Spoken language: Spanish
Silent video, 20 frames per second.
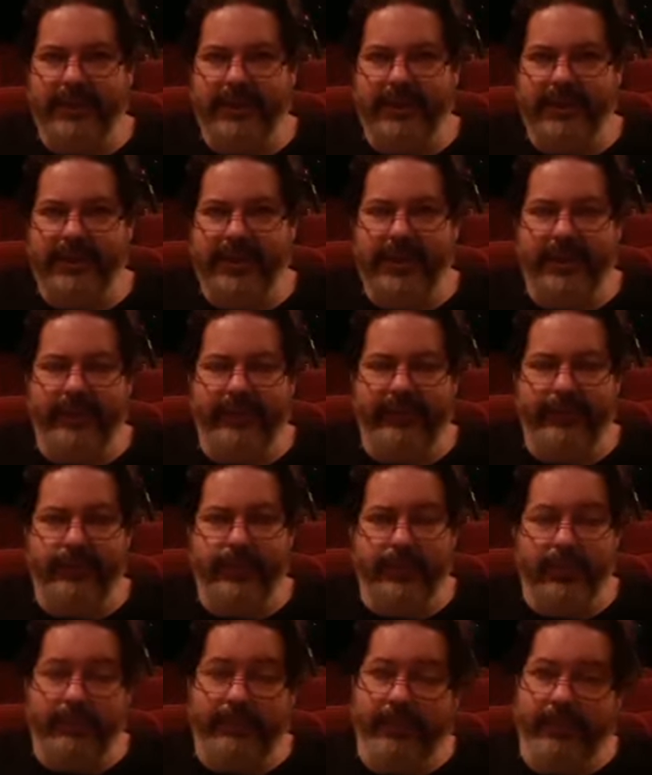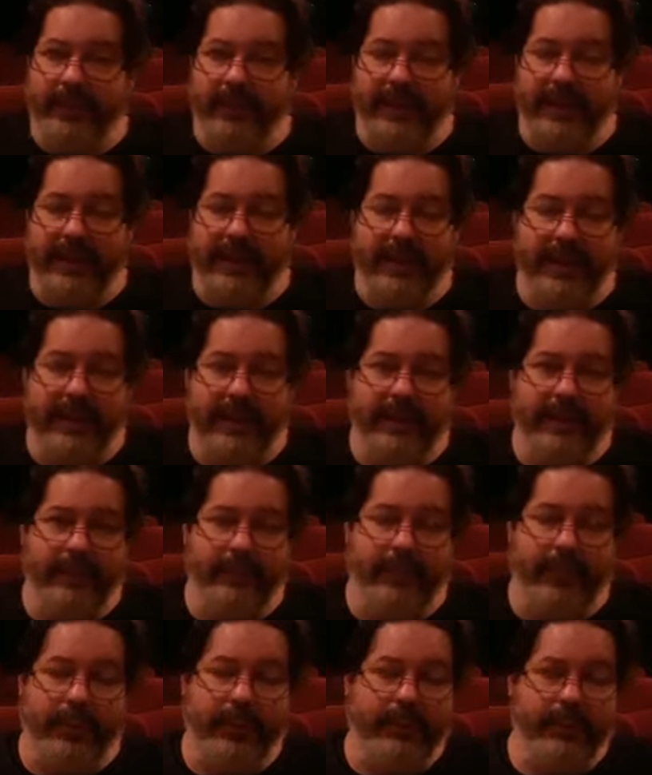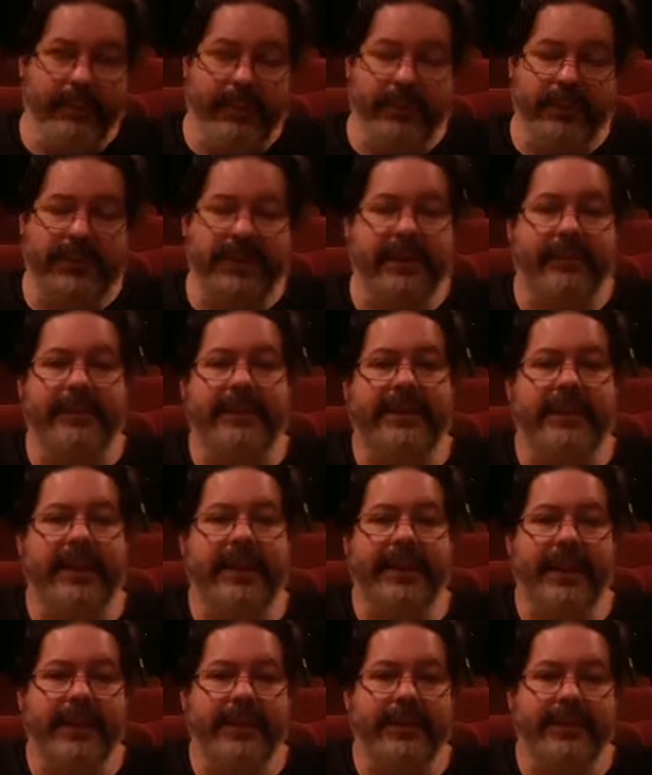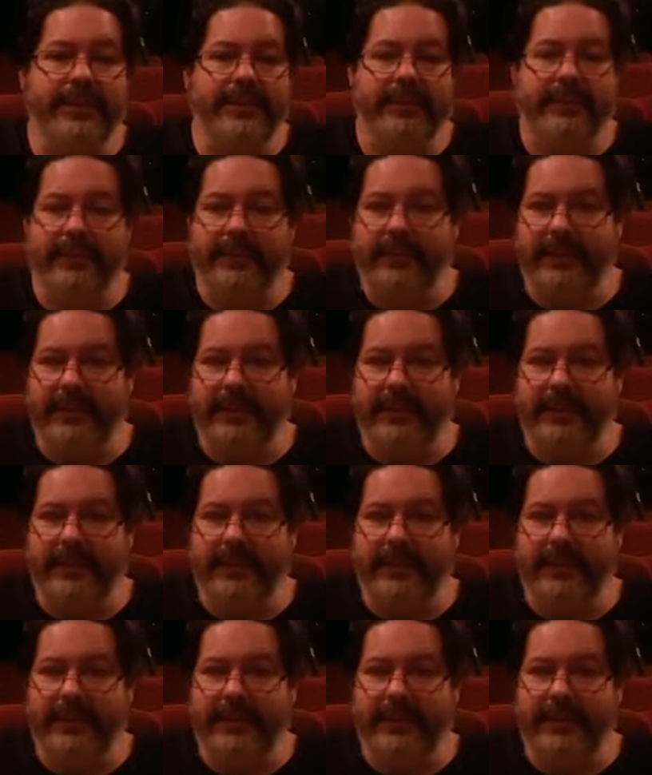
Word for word: ciclos futuros porque por lo menos esta mitad de año,